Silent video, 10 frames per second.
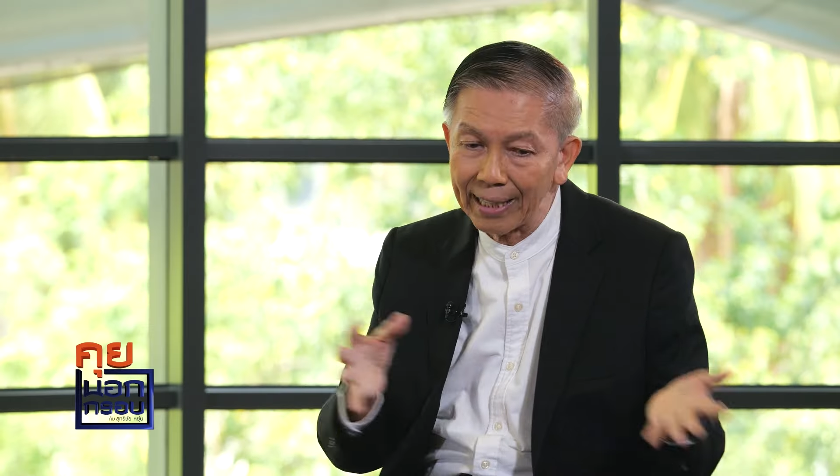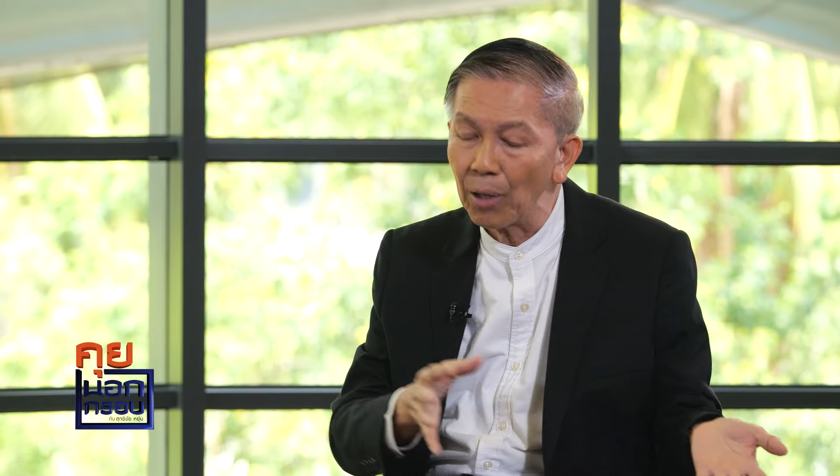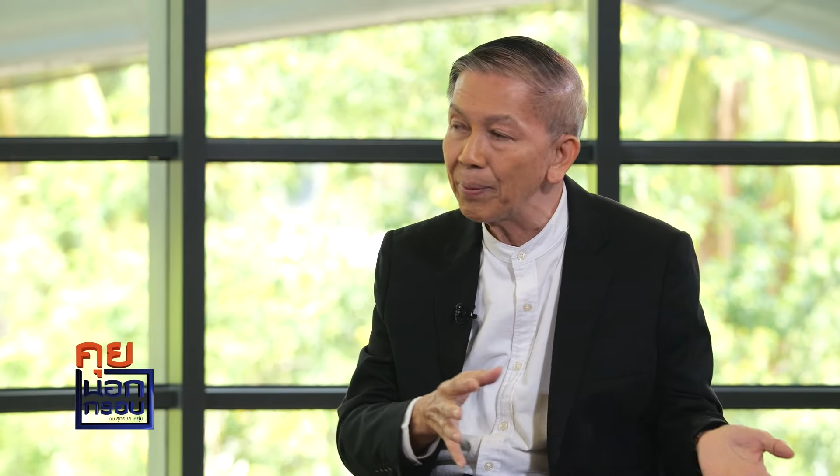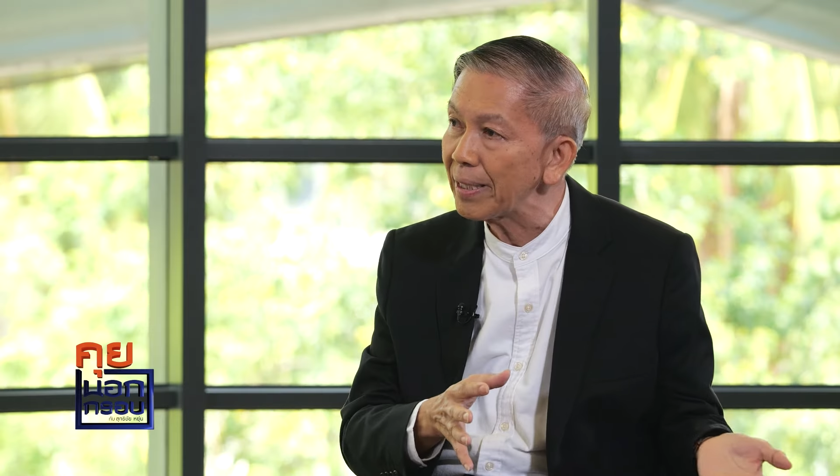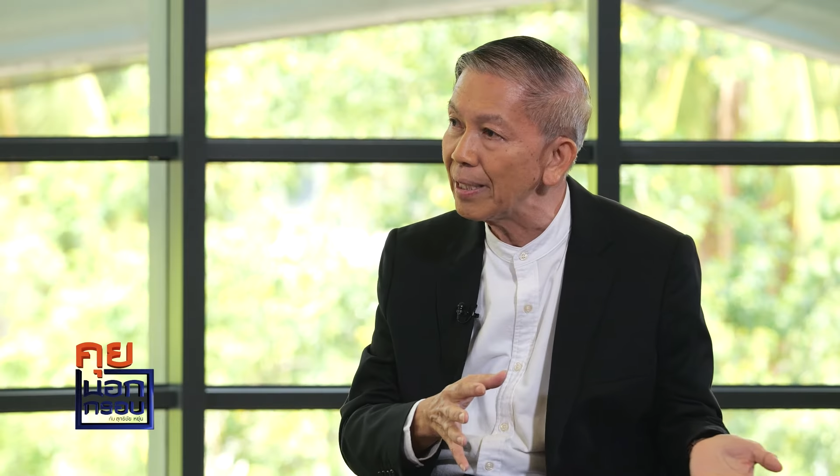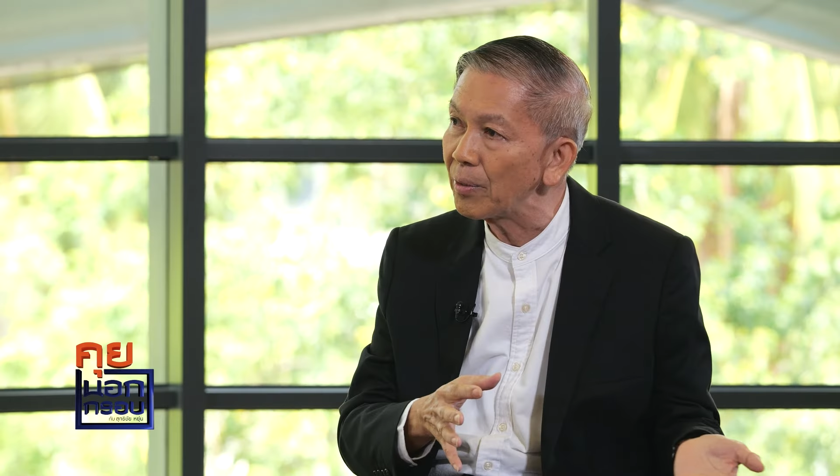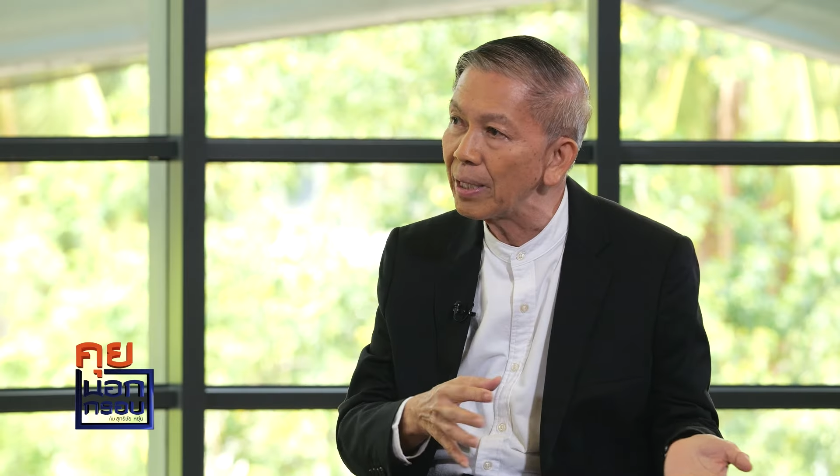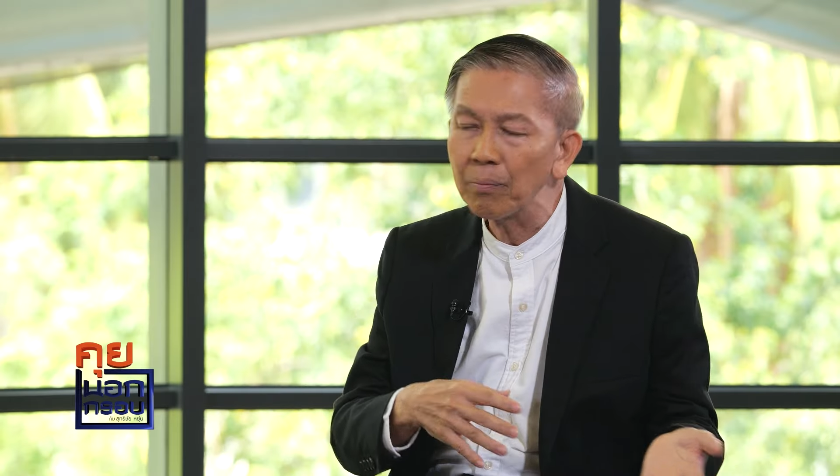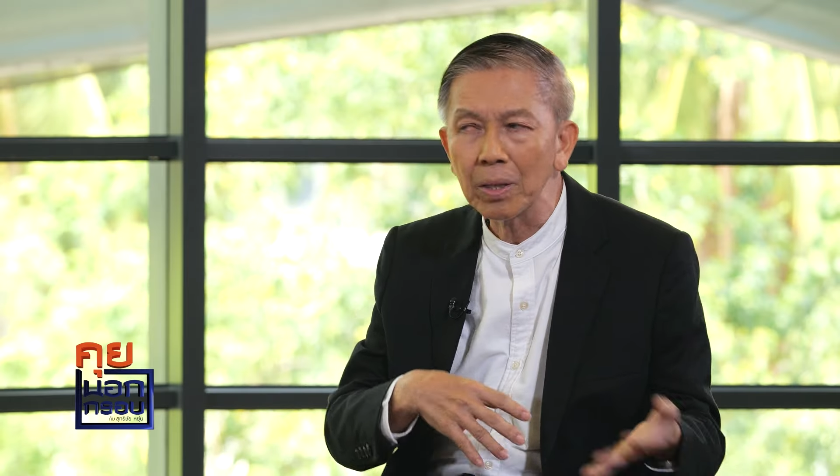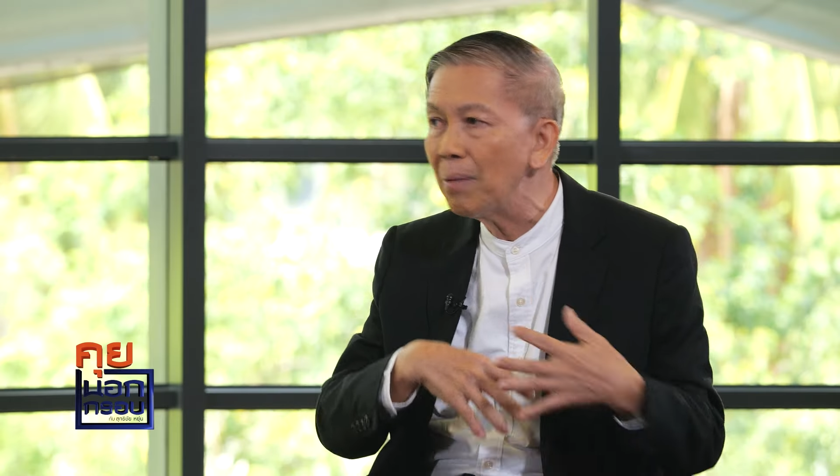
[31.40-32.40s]
หารเข้าไปเกี่ยวเนี่
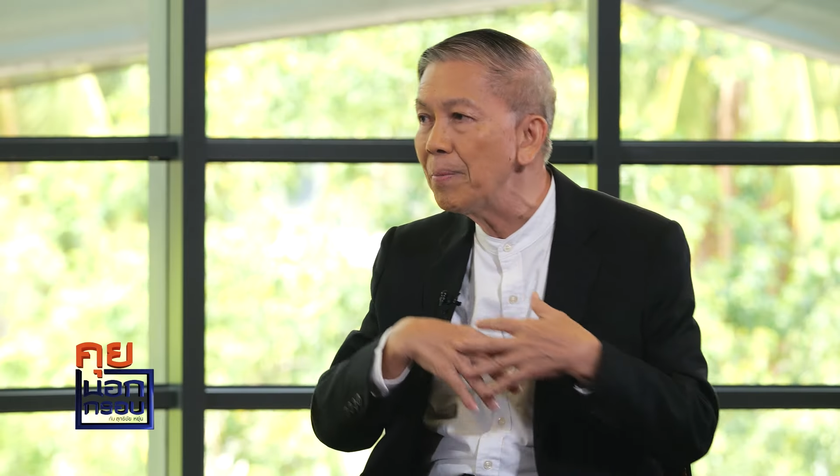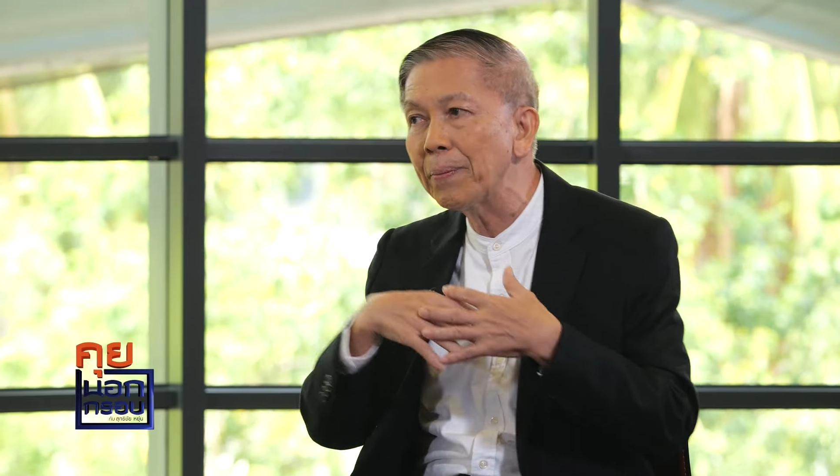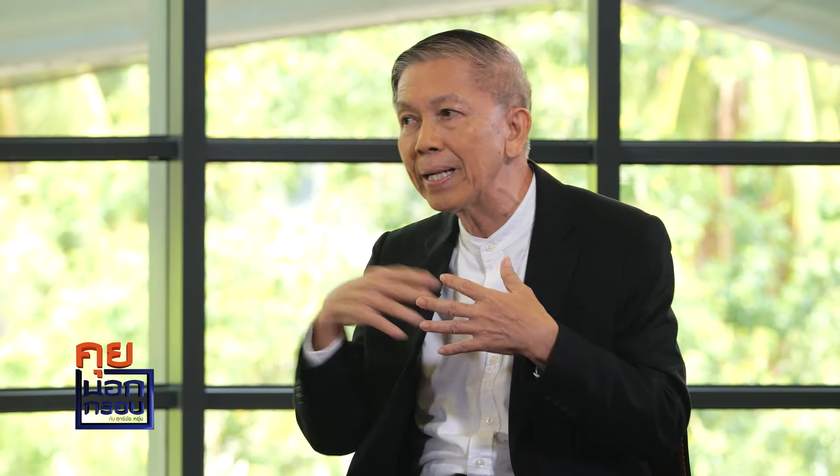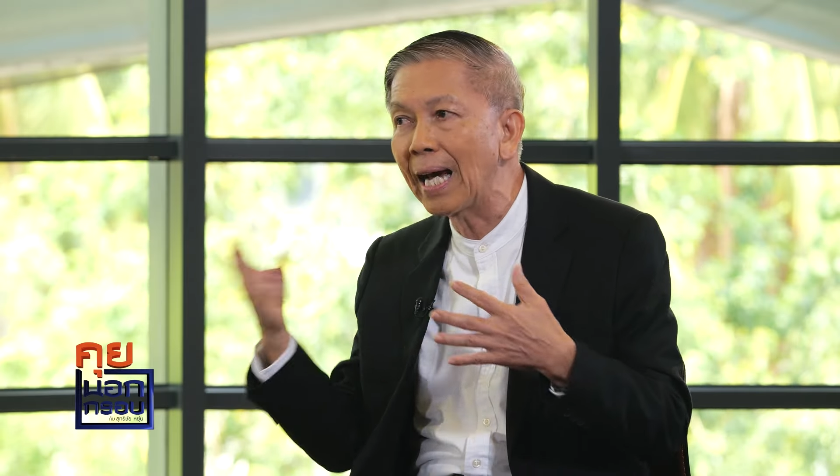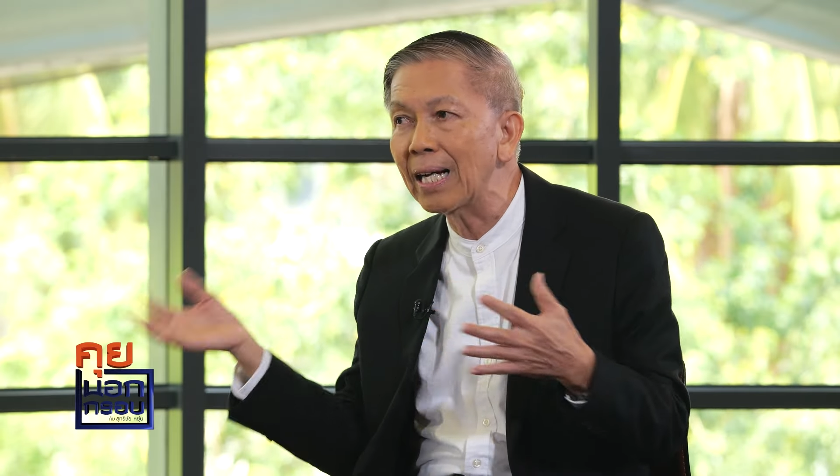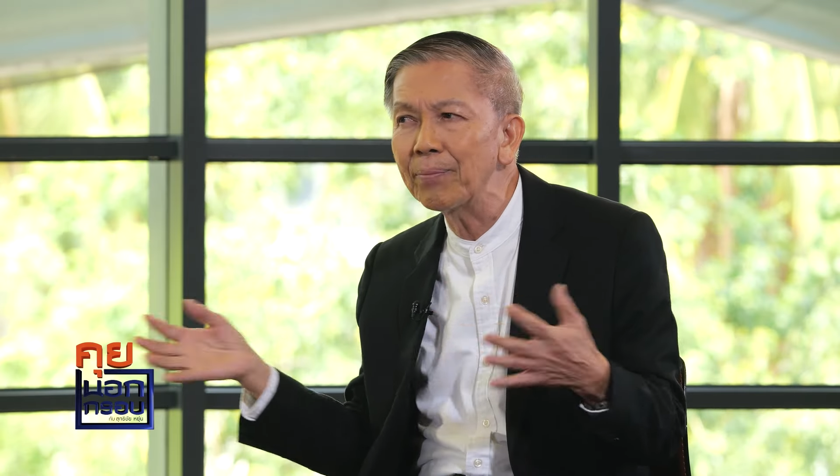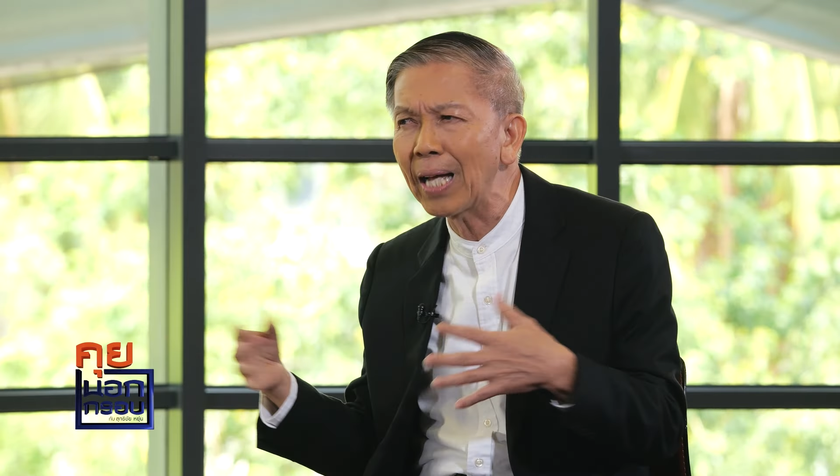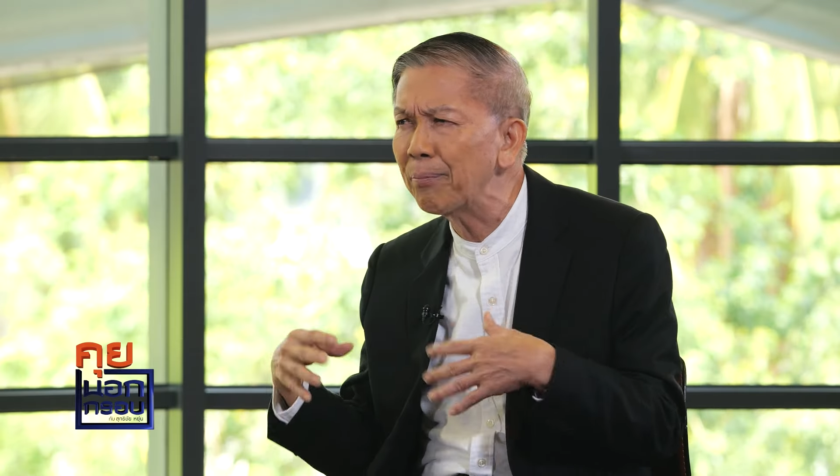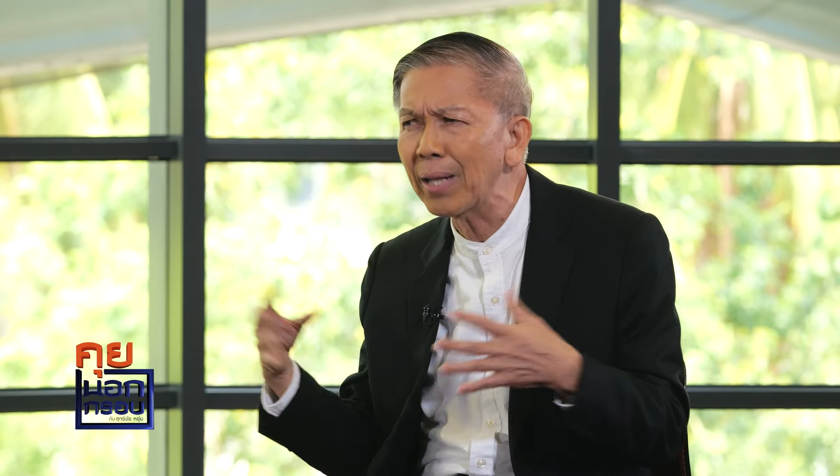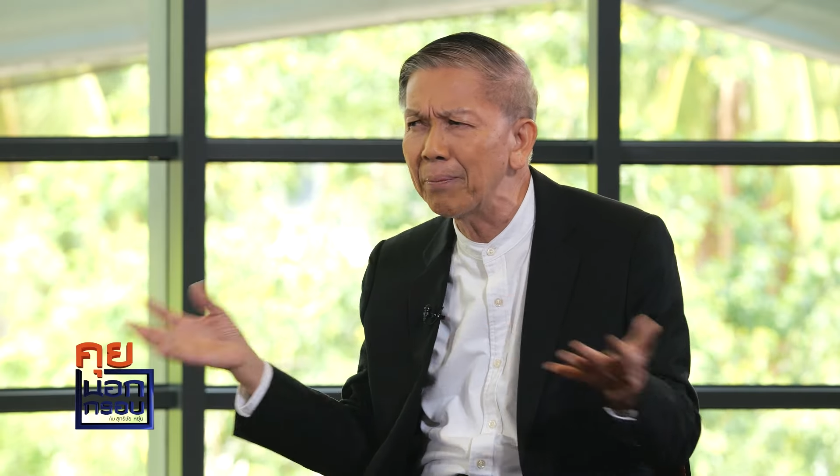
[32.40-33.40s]
ยมันก็มีปัญหาคำ
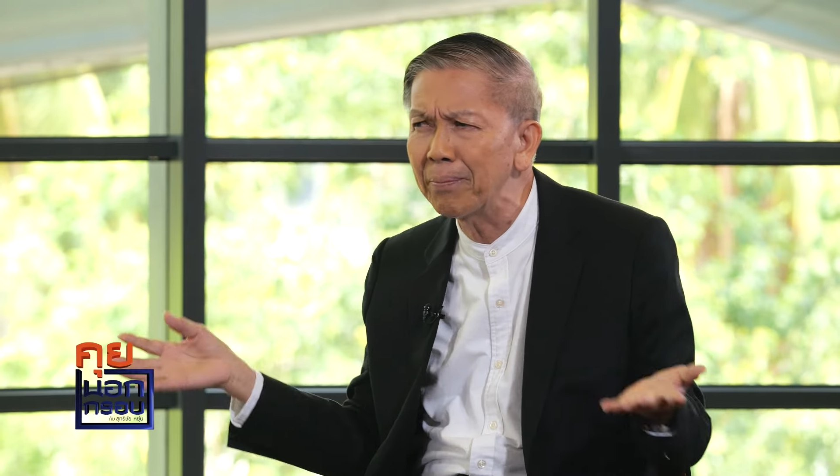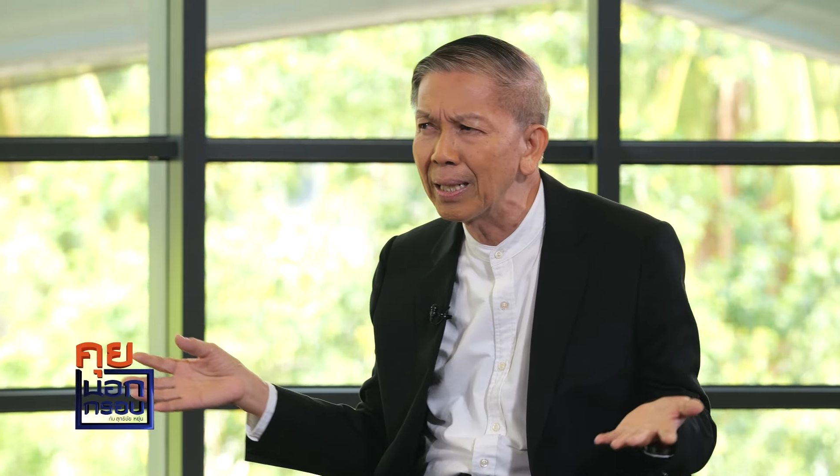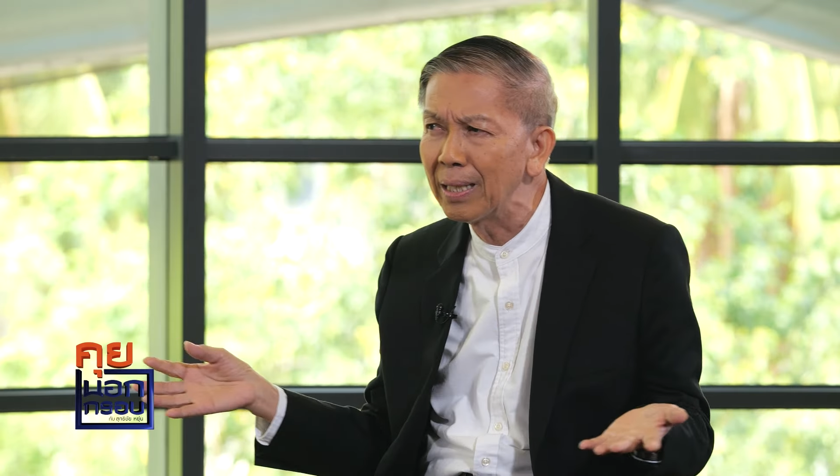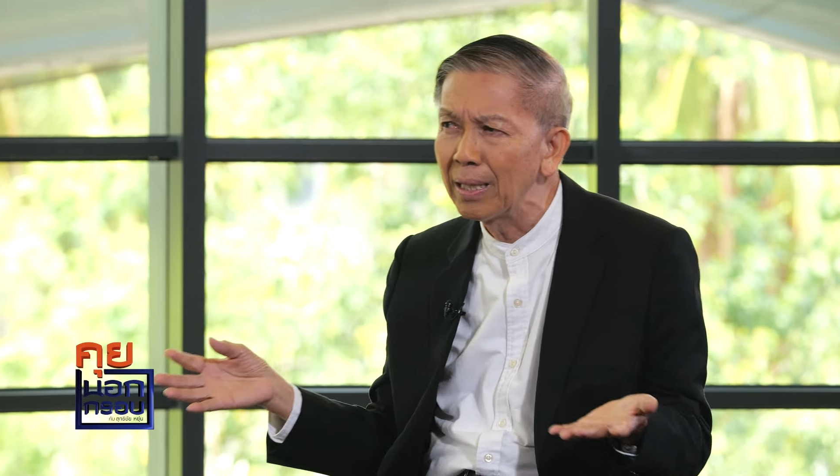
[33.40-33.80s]
ถามตามมา